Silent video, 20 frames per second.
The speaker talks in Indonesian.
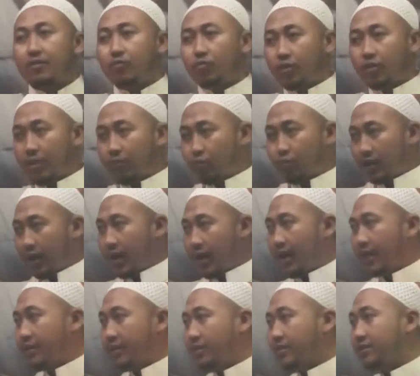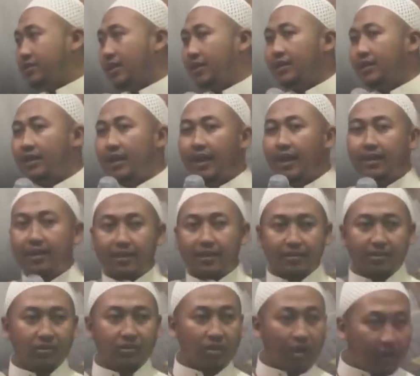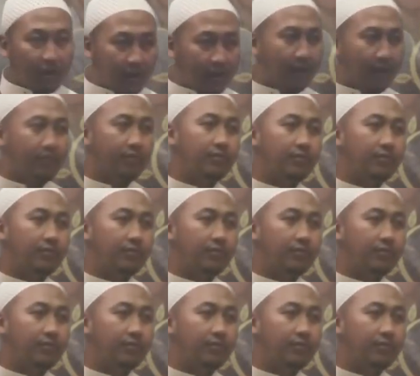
mudah-mudahan detiakin anak sesoleh